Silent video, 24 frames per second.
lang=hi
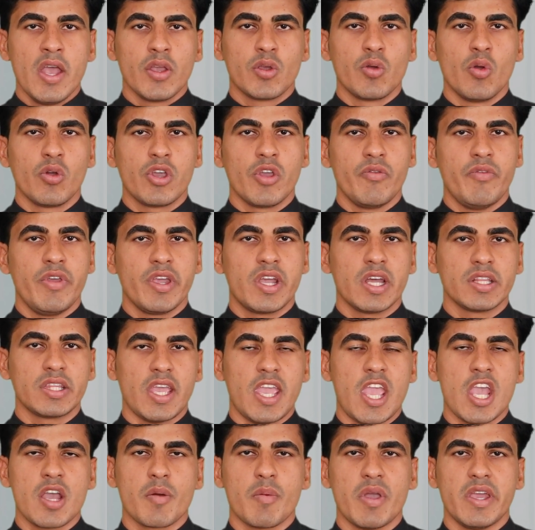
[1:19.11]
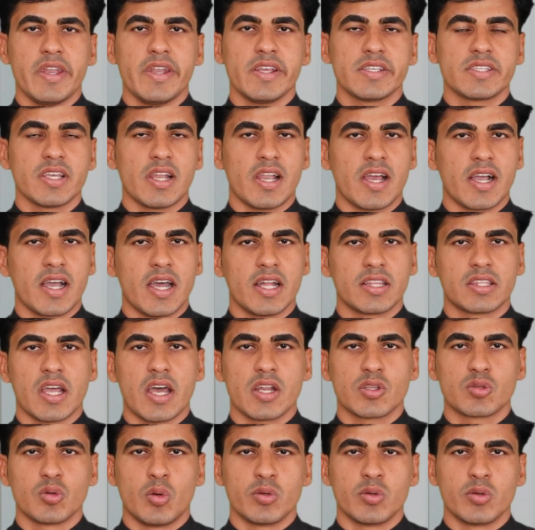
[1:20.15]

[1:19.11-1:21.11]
क्योंकि विगत एक महीने से लगातार